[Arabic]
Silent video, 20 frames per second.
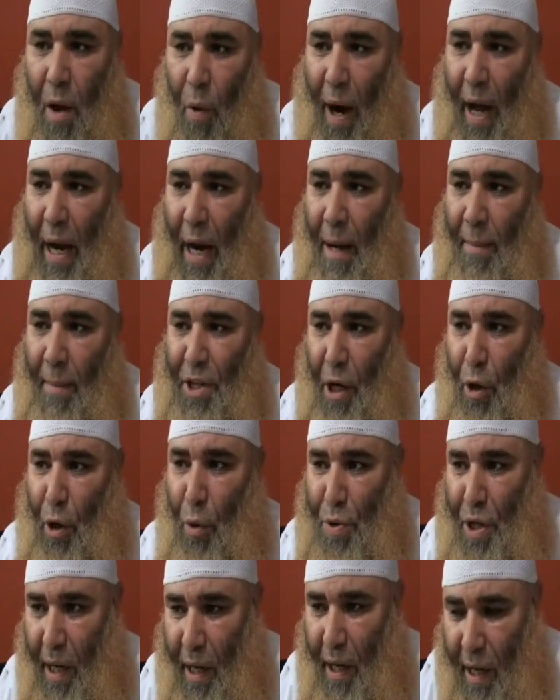وحل
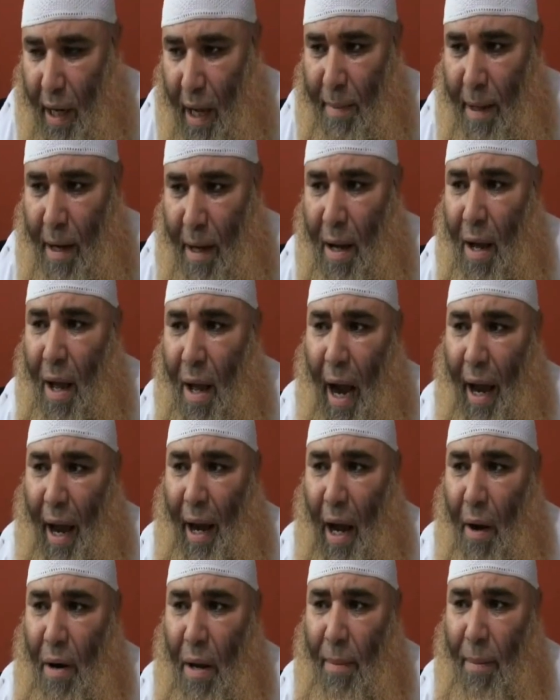مشاكله بشكل كامل
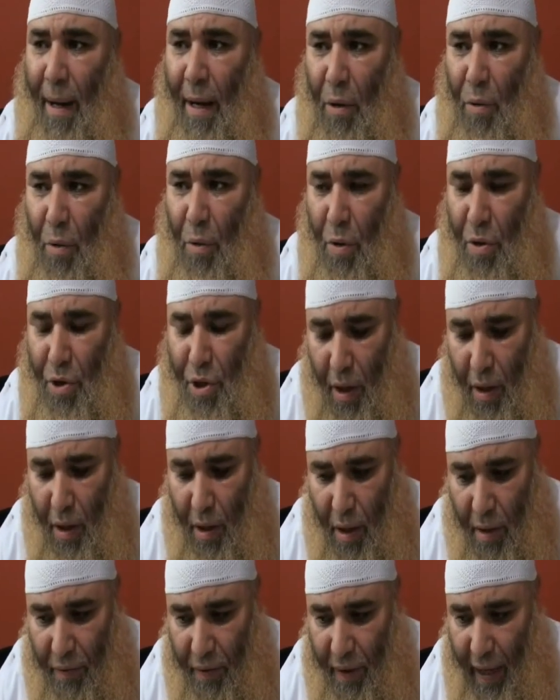هنحاول يبقى لنا دور ان شاء
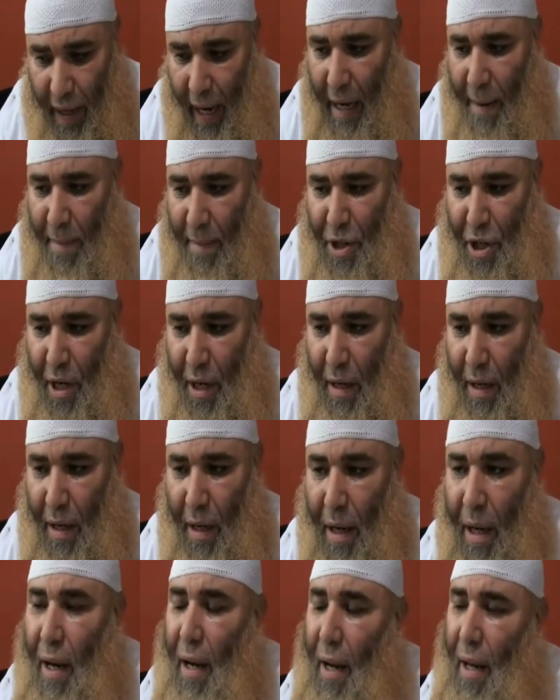الله في حل مشاكل
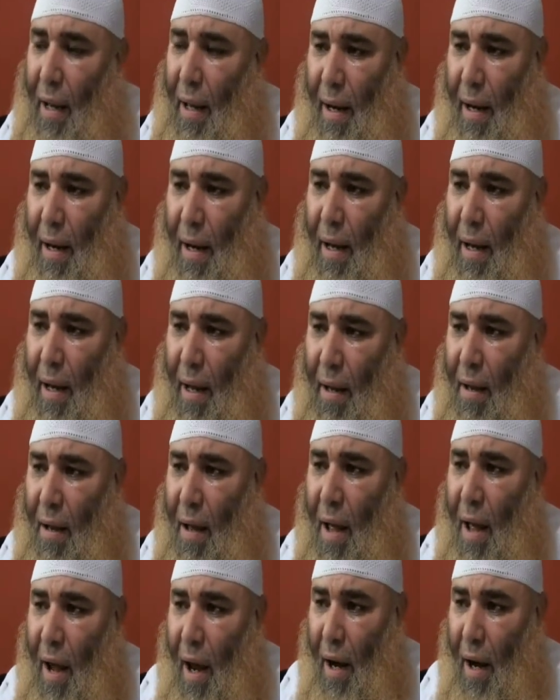الـ الـ